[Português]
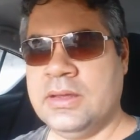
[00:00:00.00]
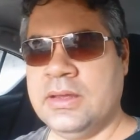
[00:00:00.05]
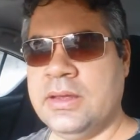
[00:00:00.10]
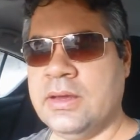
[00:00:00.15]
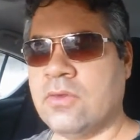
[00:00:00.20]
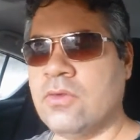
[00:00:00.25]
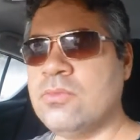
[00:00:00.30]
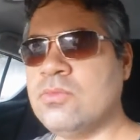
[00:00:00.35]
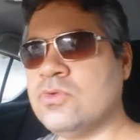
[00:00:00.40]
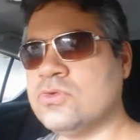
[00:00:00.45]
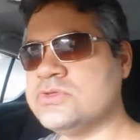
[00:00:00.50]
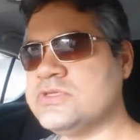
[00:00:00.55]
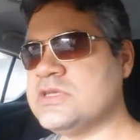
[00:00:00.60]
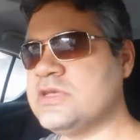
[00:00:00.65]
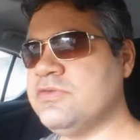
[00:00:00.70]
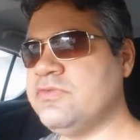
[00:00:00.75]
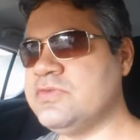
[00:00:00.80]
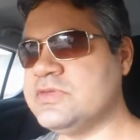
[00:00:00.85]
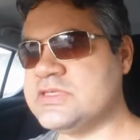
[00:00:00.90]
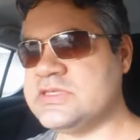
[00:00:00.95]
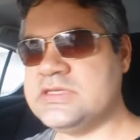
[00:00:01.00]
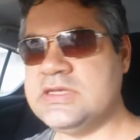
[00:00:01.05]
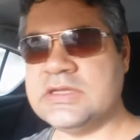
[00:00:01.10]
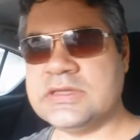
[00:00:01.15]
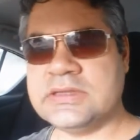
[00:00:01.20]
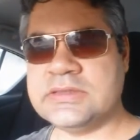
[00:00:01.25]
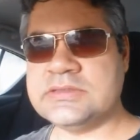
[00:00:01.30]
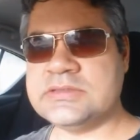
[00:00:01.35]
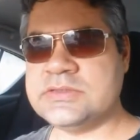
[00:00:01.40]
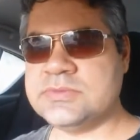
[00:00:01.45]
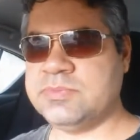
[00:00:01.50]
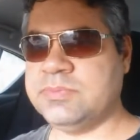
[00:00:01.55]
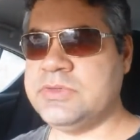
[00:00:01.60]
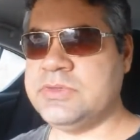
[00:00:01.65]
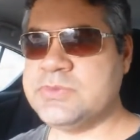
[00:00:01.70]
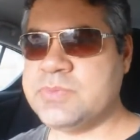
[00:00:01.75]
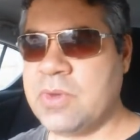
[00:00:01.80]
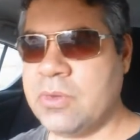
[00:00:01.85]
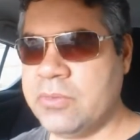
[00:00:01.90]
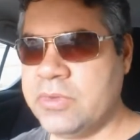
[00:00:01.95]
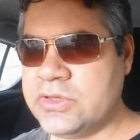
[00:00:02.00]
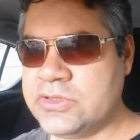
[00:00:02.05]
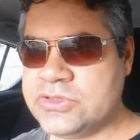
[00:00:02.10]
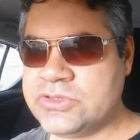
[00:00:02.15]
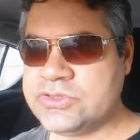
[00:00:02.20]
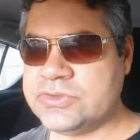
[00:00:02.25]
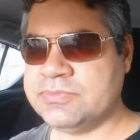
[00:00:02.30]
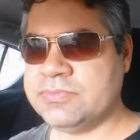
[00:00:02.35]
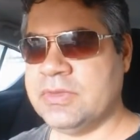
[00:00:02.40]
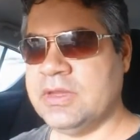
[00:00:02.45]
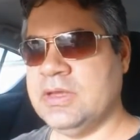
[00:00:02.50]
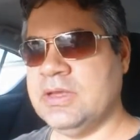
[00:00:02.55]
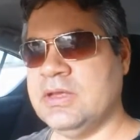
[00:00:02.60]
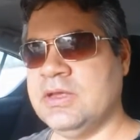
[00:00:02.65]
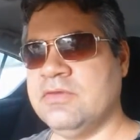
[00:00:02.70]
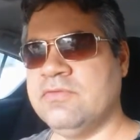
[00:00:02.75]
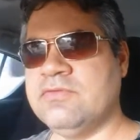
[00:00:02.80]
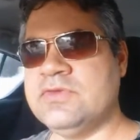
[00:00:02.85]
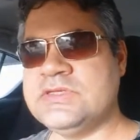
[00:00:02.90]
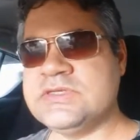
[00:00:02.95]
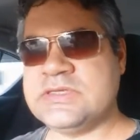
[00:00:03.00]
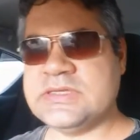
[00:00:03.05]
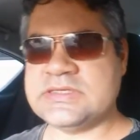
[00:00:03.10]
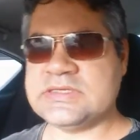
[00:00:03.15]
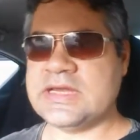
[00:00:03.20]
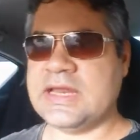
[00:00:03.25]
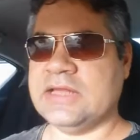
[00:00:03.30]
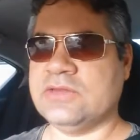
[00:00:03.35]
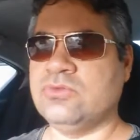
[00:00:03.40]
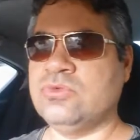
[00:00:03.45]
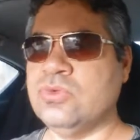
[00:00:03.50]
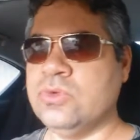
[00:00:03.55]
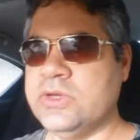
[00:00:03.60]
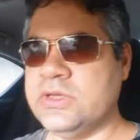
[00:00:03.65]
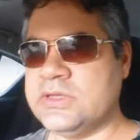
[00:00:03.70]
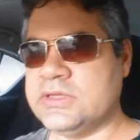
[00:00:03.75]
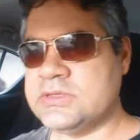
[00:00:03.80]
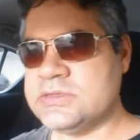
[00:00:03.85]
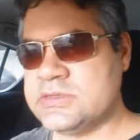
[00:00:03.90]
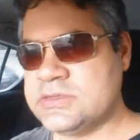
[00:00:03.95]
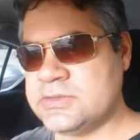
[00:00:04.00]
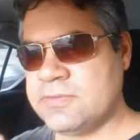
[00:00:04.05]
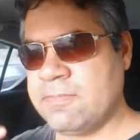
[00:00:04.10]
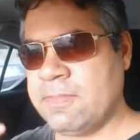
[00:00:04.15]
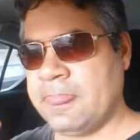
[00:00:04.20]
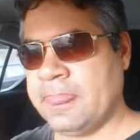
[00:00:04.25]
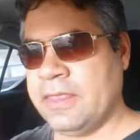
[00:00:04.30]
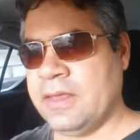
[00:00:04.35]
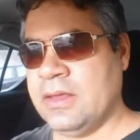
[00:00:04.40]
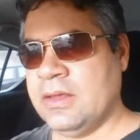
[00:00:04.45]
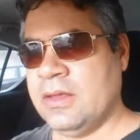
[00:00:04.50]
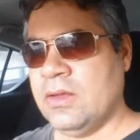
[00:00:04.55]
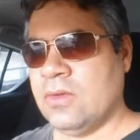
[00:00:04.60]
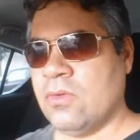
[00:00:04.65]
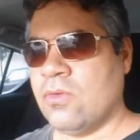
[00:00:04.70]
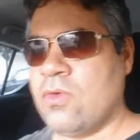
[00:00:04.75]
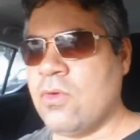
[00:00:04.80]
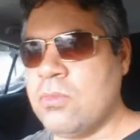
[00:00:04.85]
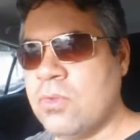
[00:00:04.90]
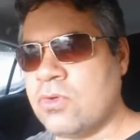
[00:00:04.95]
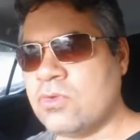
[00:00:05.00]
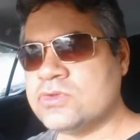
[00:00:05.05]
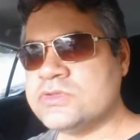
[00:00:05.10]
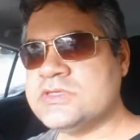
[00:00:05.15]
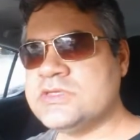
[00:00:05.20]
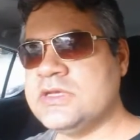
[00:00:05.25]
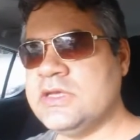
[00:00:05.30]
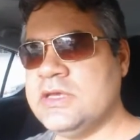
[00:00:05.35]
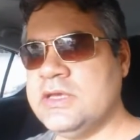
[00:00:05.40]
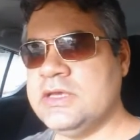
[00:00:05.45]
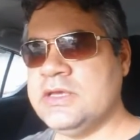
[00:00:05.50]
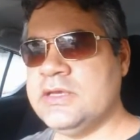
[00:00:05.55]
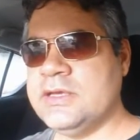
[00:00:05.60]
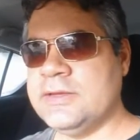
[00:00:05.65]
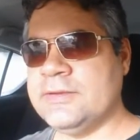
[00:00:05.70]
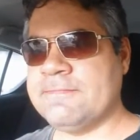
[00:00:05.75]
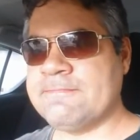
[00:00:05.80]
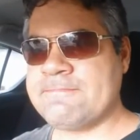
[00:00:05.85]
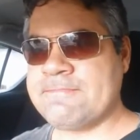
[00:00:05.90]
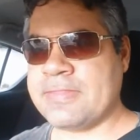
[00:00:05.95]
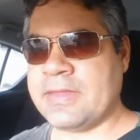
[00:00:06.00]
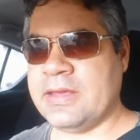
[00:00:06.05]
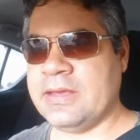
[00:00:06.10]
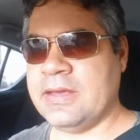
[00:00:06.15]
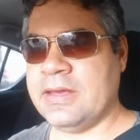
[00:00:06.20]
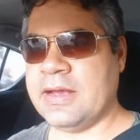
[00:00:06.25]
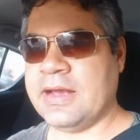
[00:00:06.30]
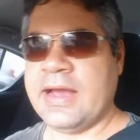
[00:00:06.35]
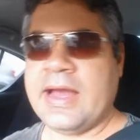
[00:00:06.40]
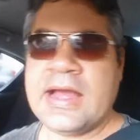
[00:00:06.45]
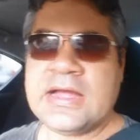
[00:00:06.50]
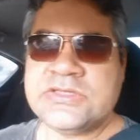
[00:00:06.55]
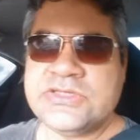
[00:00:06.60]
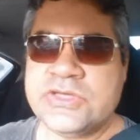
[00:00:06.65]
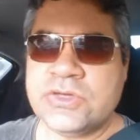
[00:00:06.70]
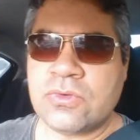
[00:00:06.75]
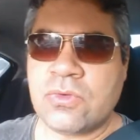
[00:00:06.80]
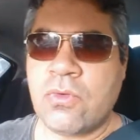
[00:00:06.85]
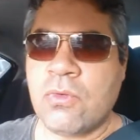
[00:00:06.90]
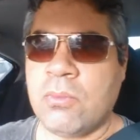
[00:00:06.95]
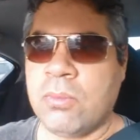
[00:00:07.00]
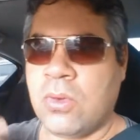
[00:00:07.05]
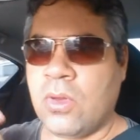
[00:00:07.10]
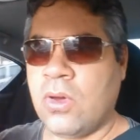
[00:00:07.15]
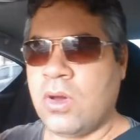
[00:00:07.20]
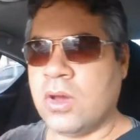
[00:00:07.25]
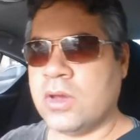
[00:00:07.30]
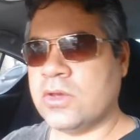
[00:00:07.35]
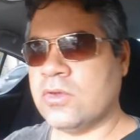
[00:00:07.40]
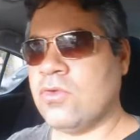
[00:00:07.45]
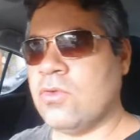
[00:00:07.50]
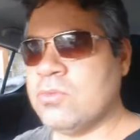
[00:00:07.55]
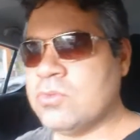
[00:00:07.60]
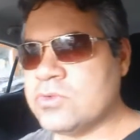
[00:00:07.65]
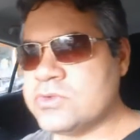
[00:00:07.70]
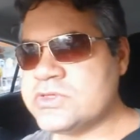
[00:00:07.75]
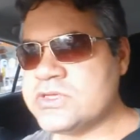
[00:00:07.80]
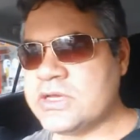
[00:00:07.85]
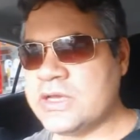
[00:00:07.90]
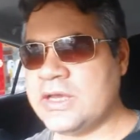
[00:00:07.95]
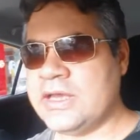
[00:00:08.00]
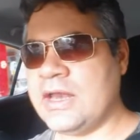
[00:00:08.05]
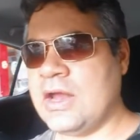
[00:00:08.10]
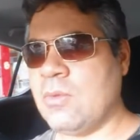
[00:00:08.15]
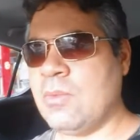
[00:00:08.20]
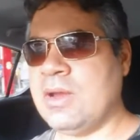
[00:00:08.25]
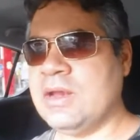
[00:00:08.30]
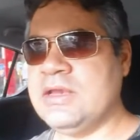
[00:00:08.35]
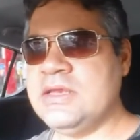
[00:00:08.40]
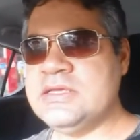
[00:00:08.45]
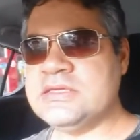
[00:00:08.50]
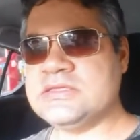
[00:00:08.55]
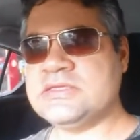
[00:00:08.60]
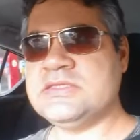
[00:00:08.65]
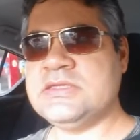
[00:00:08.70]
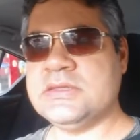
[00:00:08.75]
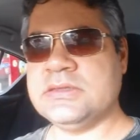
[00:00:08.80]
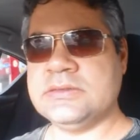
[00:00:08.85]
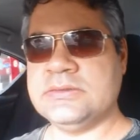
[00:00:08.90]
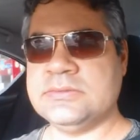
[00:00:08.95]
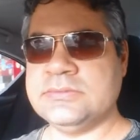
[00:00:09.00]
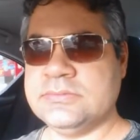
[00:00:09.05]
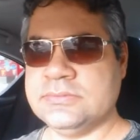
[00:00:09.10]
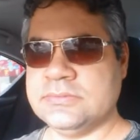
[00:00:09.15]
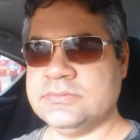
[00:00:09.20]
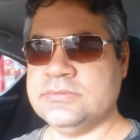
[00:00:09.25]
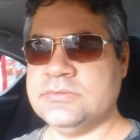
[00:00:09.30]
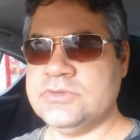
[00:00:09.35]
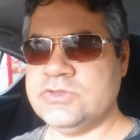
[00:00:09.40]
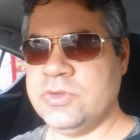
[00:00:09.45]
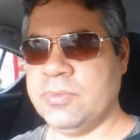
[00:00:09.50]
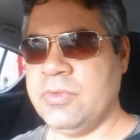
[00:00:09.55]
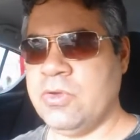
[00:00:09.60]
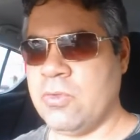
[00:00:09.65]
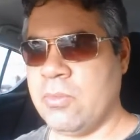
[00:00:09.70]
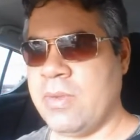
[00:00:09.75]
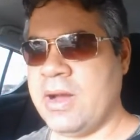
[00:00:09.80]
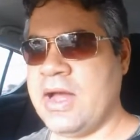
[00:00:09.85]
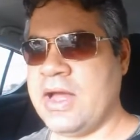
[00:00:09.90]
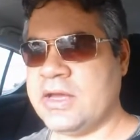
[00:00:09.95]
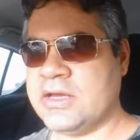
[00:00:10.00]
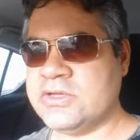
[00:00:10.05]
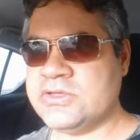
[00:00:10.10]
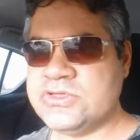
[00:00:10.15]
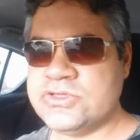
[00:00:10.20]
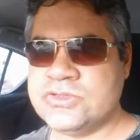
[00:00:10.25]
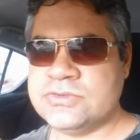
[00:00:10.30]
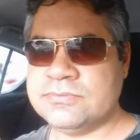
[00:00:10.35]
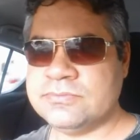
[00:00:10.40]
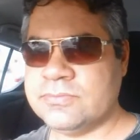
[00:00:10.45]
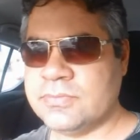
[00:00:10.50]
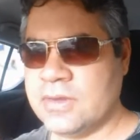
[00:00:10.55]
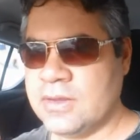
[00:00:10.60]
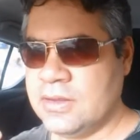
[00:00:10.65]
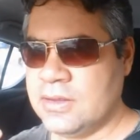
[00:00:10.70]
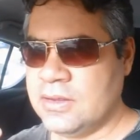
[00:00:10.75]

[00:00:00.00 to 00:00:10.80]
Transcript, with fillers: é, como conseguir visitas, principalmente visitas gratuitas, como conseguir é, ganhar dinheiro com blog, como conseguir criar uma lista de e-mail marketing,